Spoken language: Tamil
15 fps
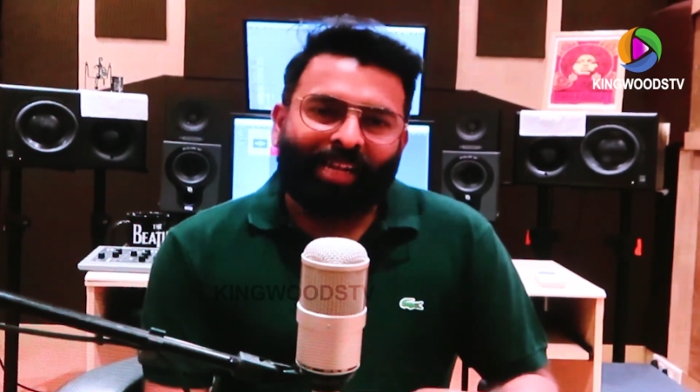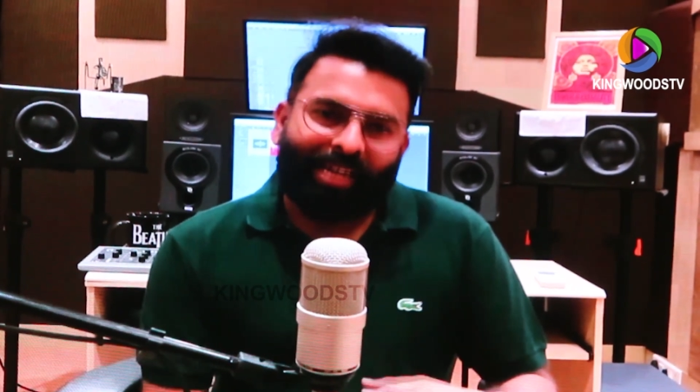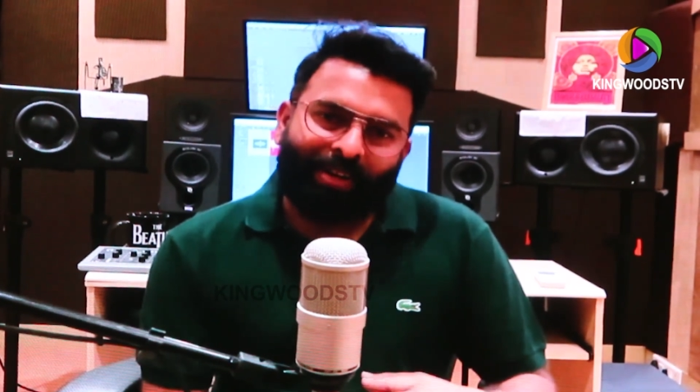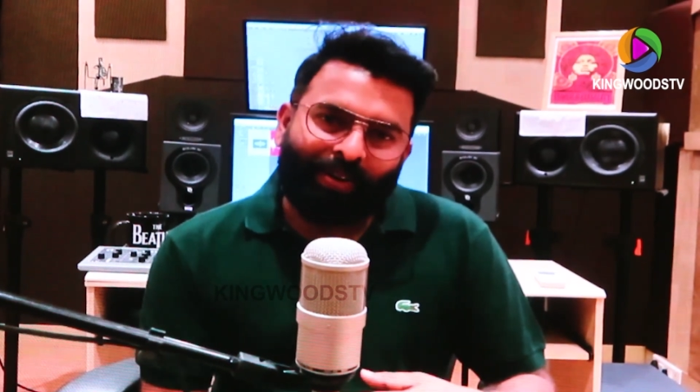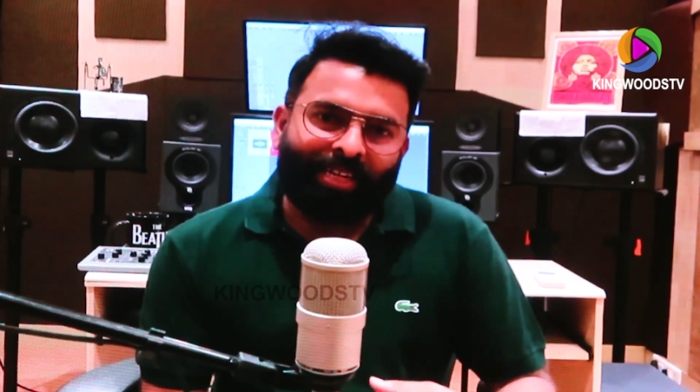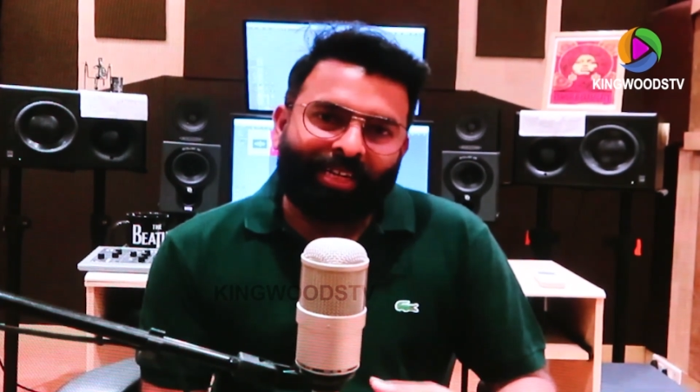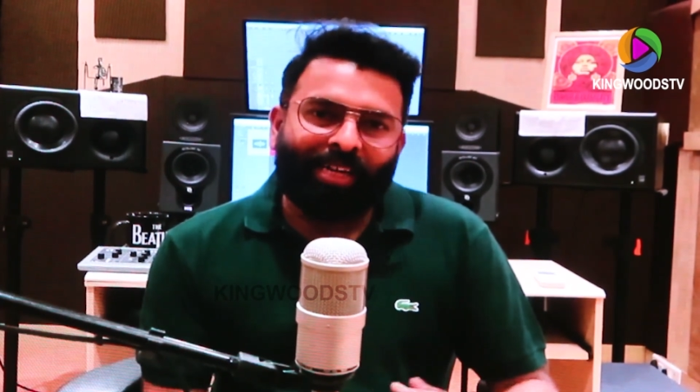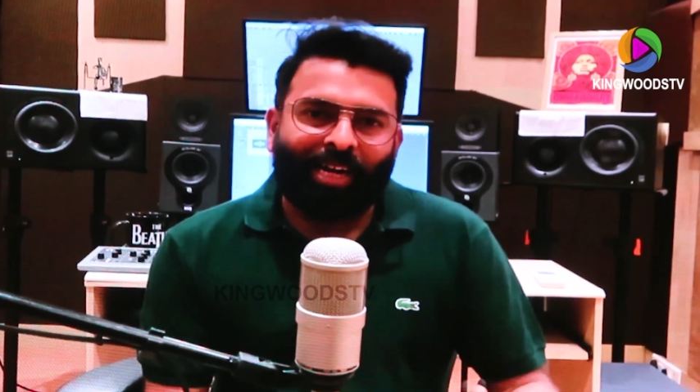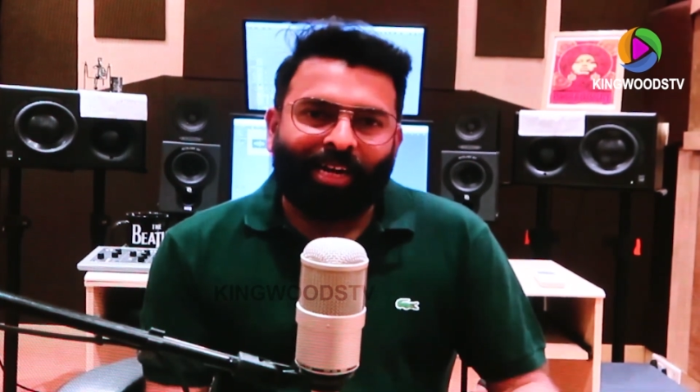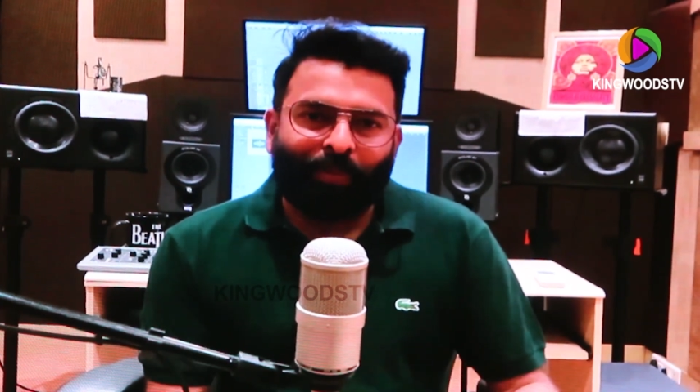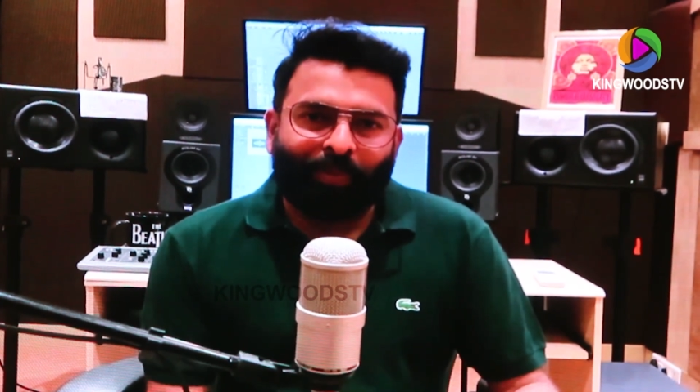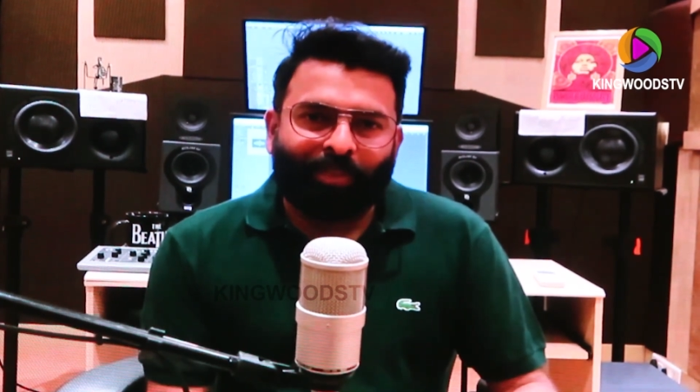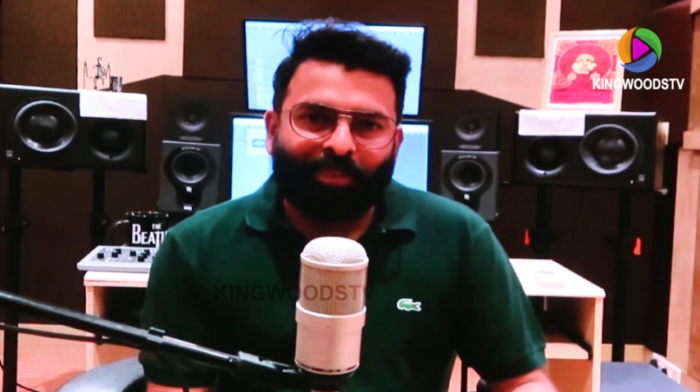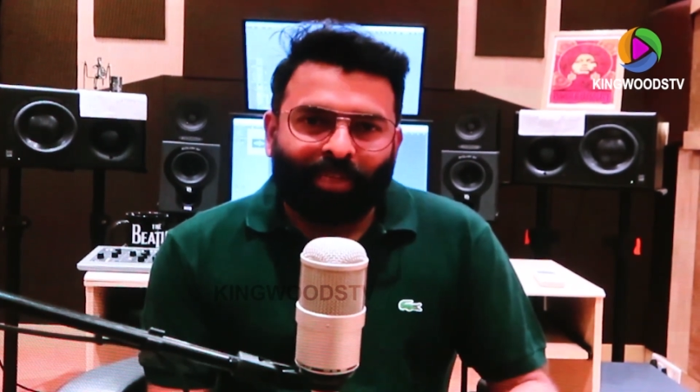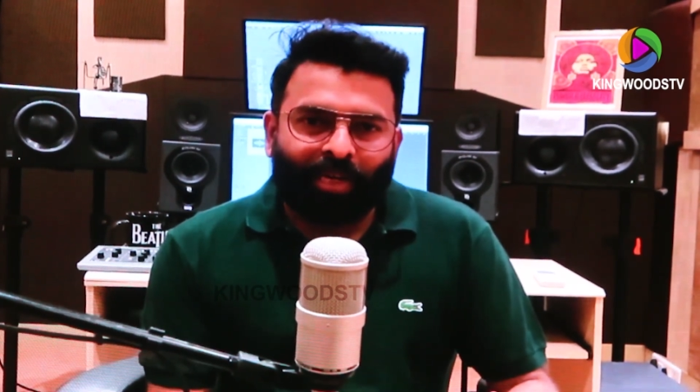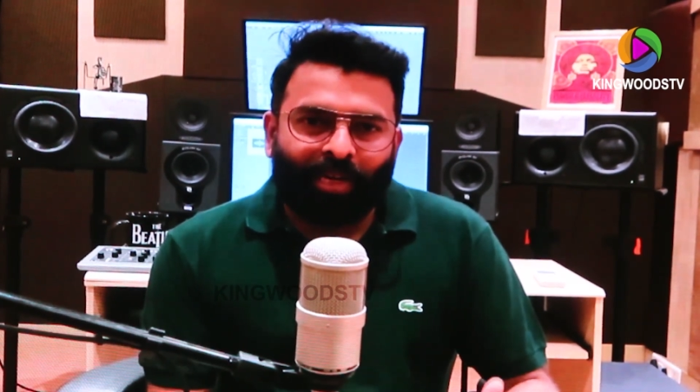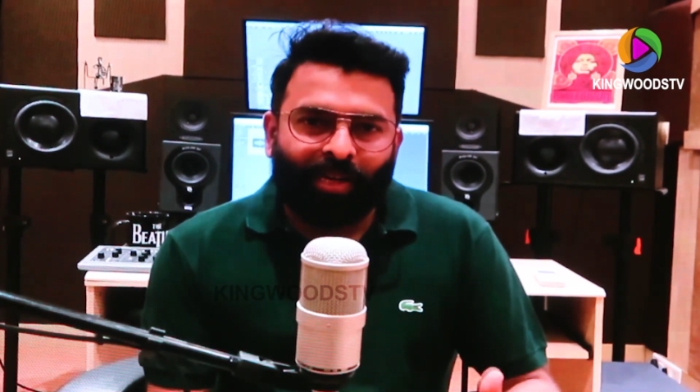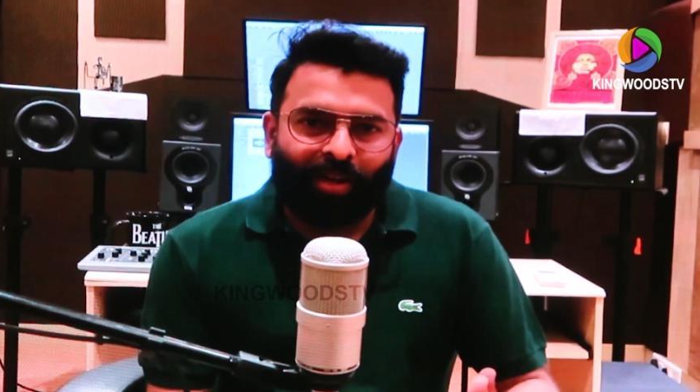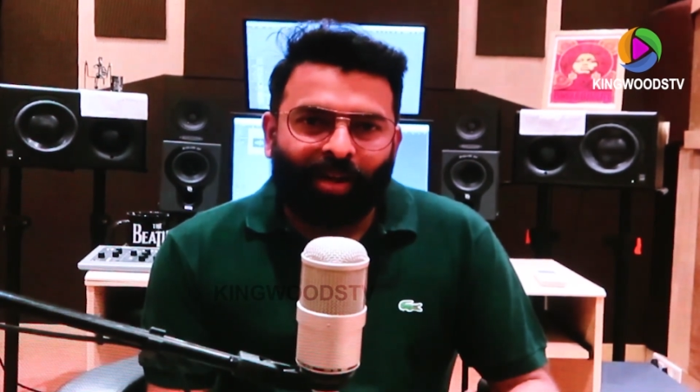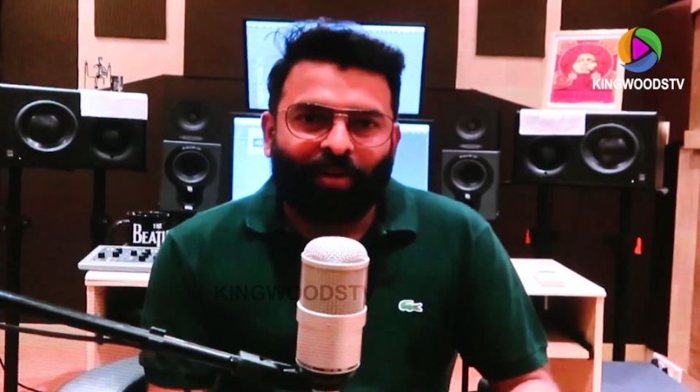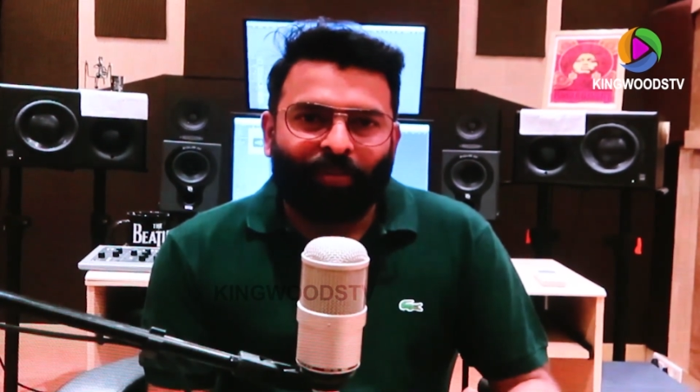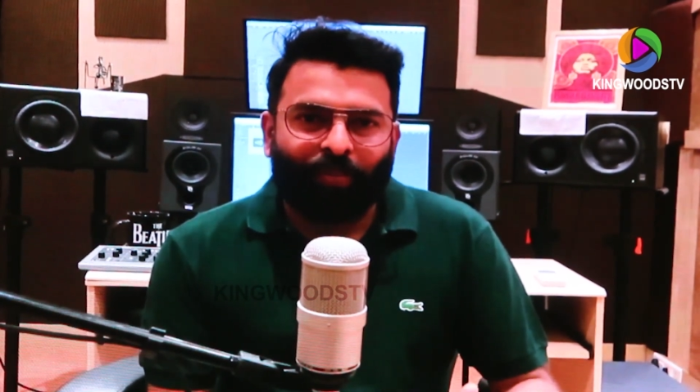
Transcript: நானே பர்சனலாக கால் பண்ணி